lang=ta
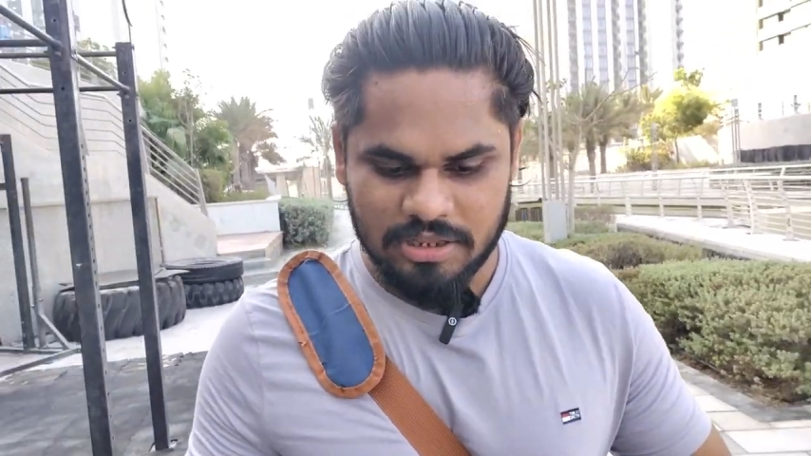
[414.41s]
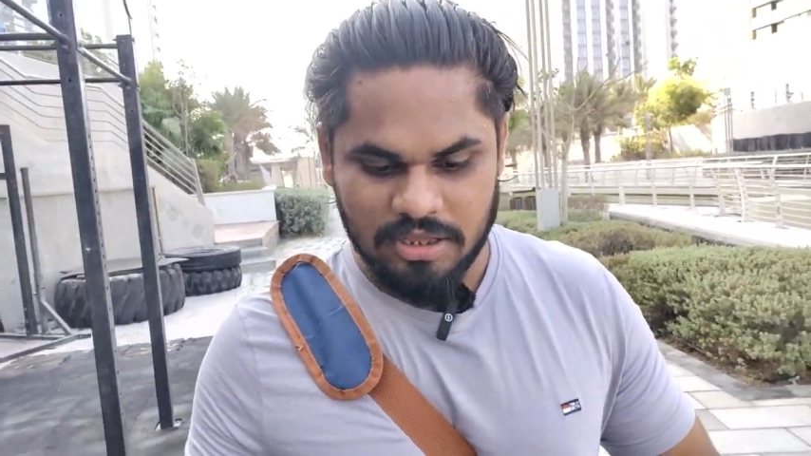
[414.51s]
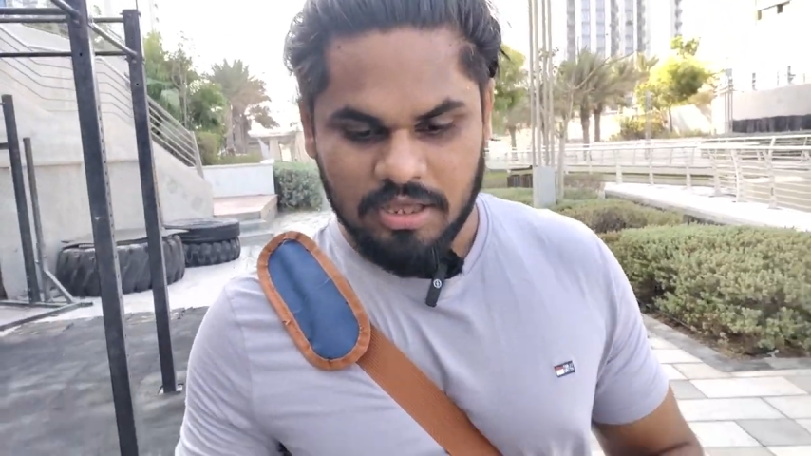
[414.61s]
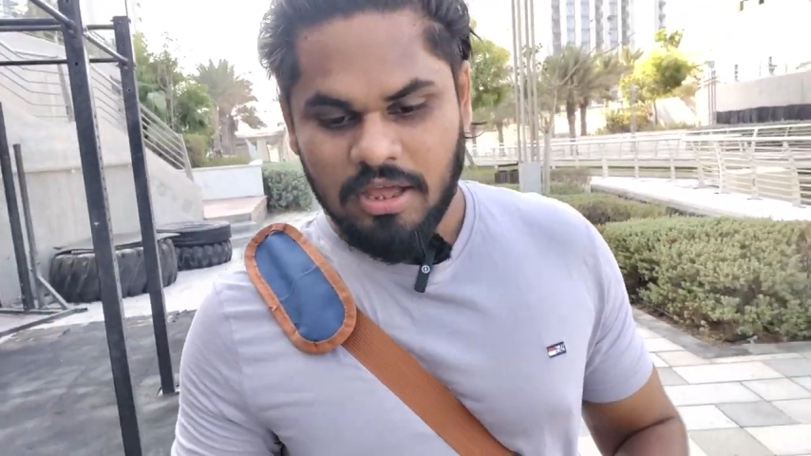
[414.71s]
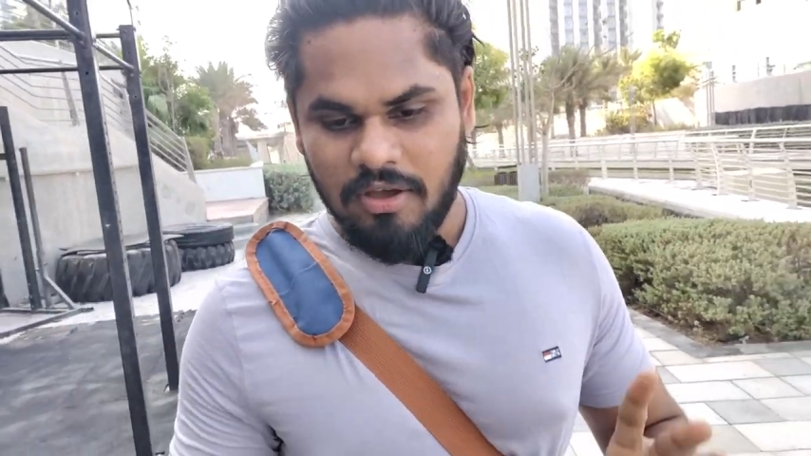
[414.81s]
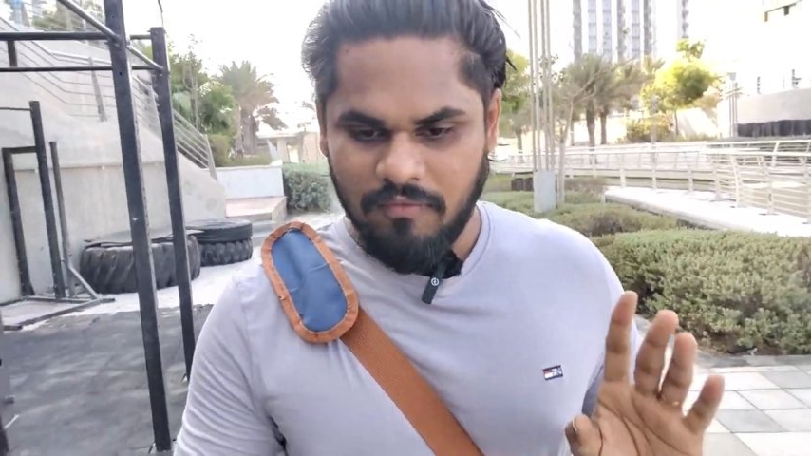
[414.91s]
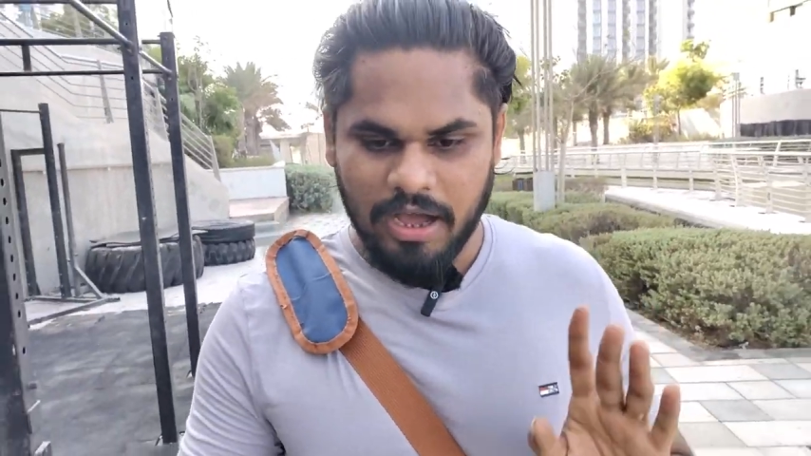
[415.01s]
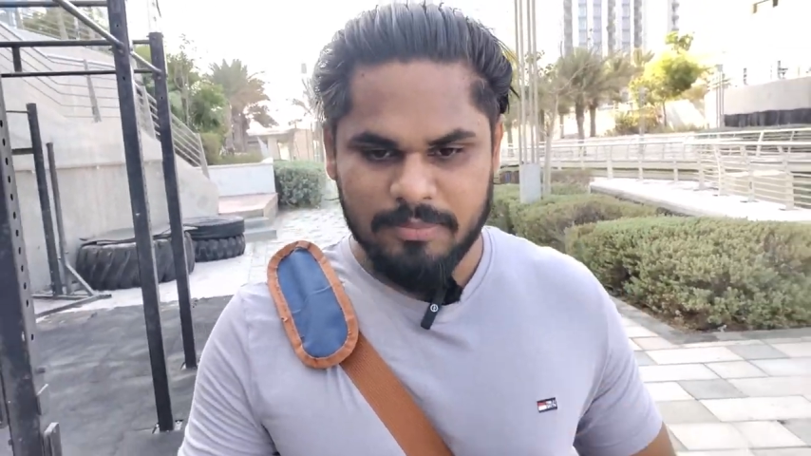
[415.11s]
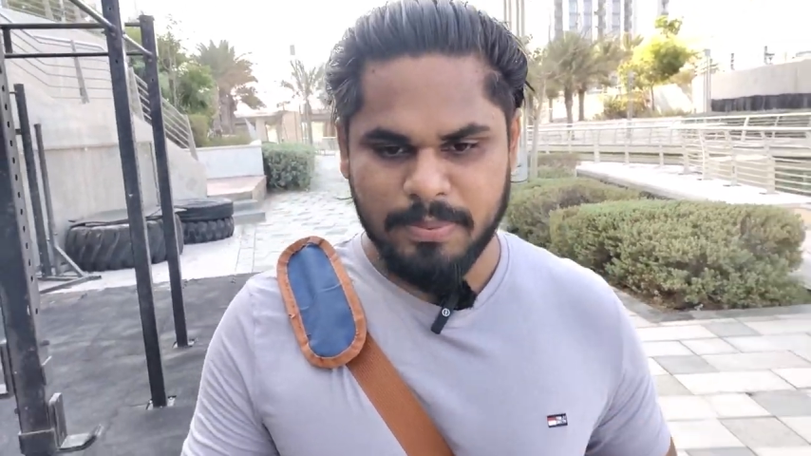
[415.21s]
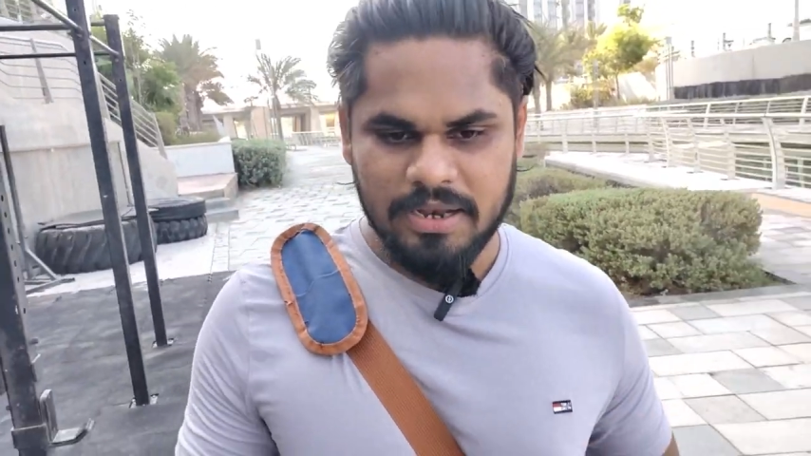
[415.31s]
அது
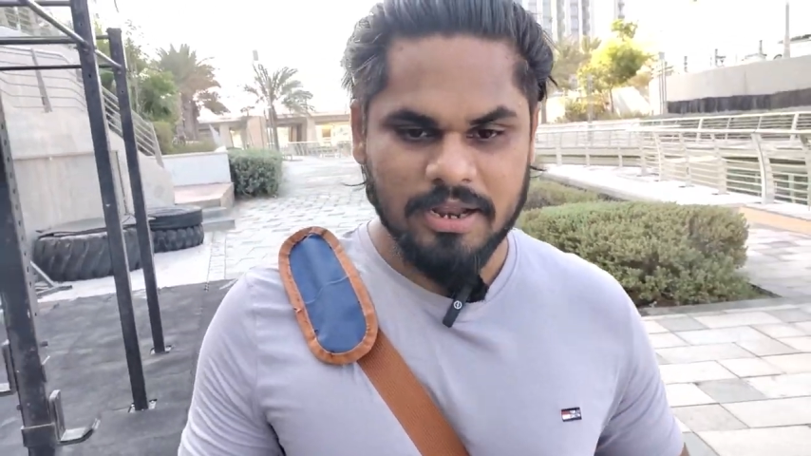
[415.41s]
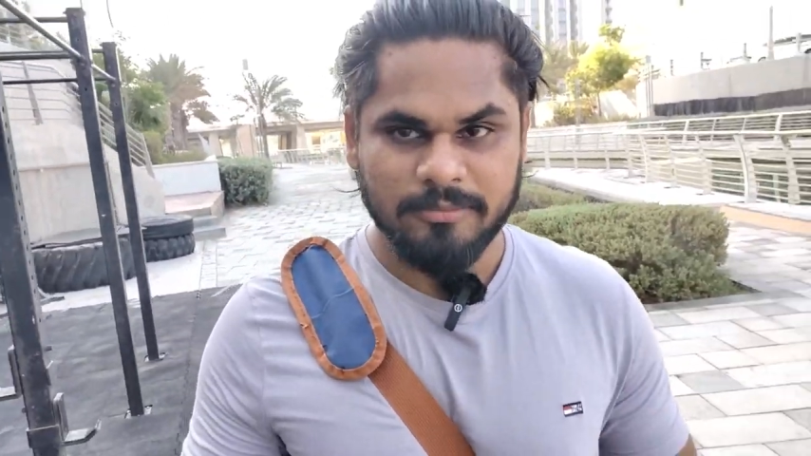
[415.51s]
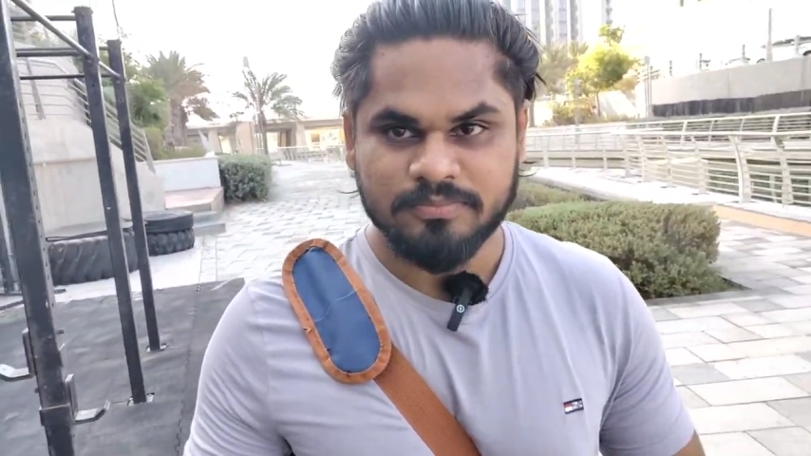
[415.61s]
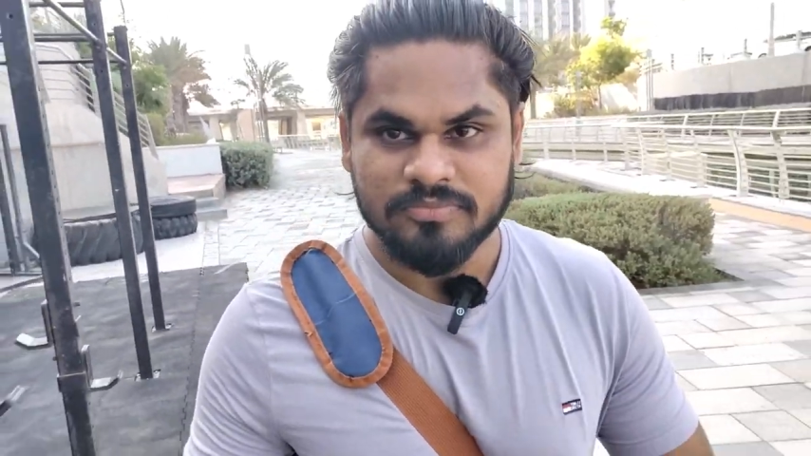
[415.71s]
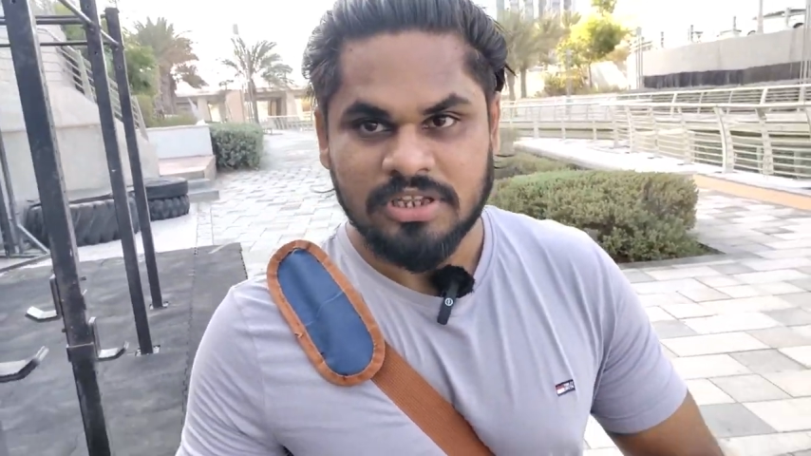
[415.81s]
வாய்ப்பே இல்லை